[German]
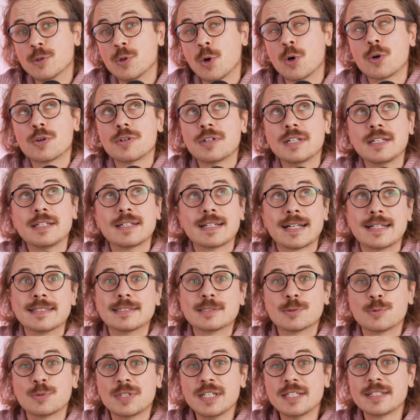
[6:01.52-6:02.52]
doch nicht
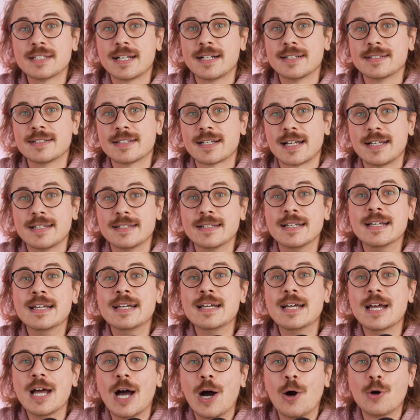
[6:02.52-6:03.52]
ganz so dicht halten kann,
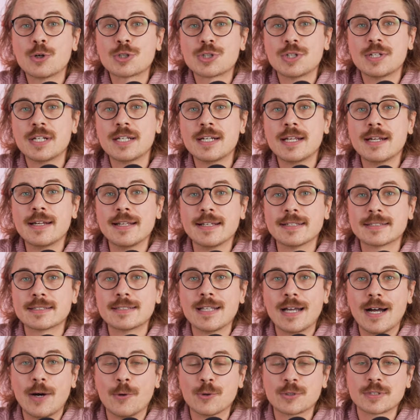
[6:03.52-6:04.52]
auch schon in den
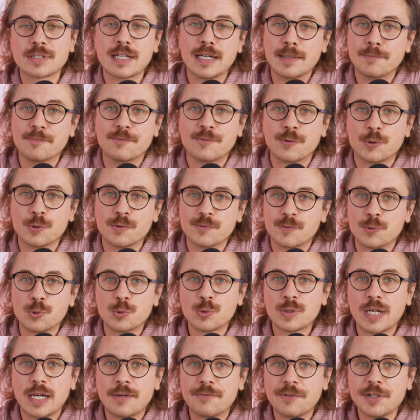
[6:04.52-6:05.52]
nächsten Ausgaben von
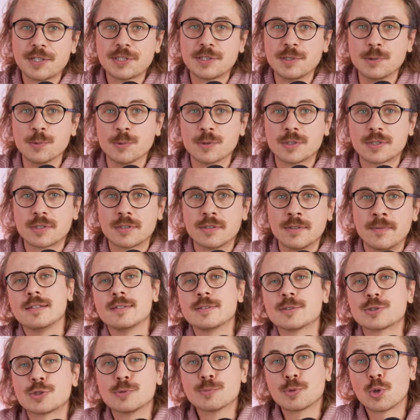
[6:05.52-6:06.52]
Photographics News.
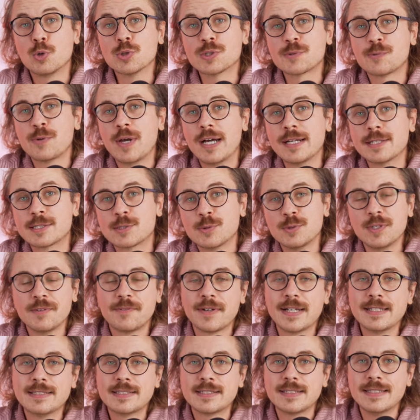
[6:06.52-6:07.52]
Zum Trost für alle
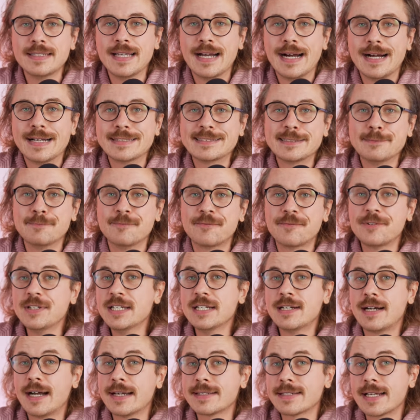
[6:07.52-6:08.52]
Sony-Fans, die A7
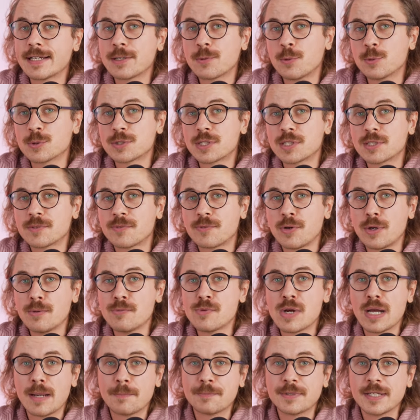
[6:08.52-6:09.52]
IV hat ein großes
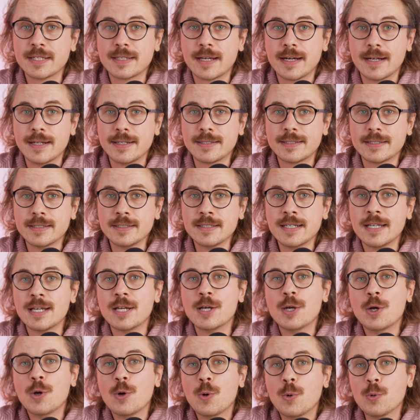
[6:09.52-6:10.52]
Firmware-Update erhalten
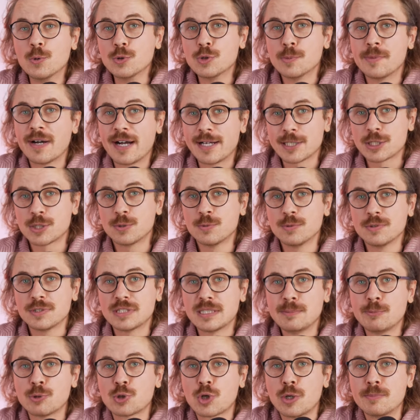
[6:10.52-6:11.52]
und Überraschung,
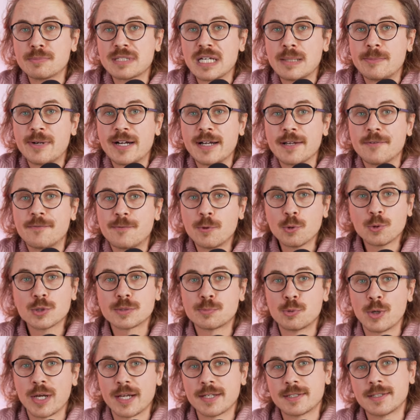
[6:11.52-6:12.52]
sie bekommt dabei Focus
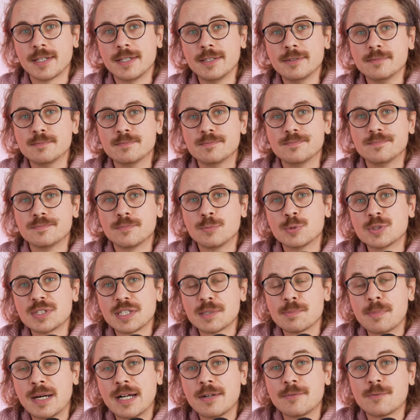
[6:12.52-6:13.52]
Bracketing, muss
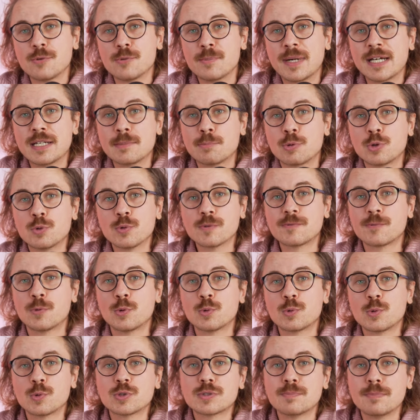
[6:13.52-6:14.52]
ich mal für meine
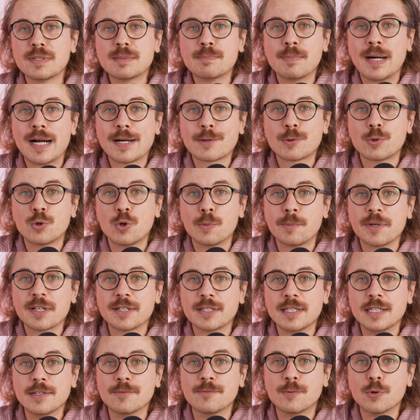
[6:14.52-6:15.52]
Produktfotos mit
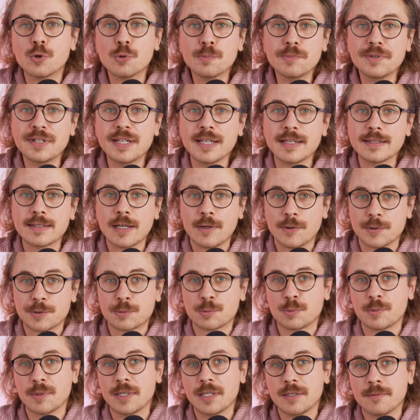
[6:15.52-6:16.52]
Makroobjektiv unbedingt
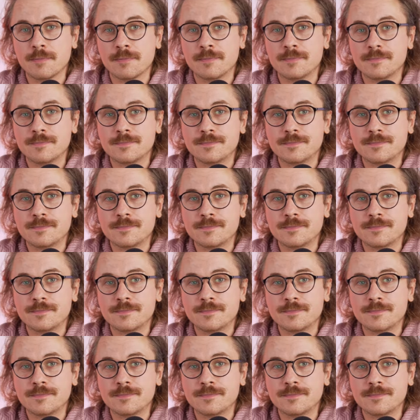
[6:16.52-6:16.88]
ausprobieren.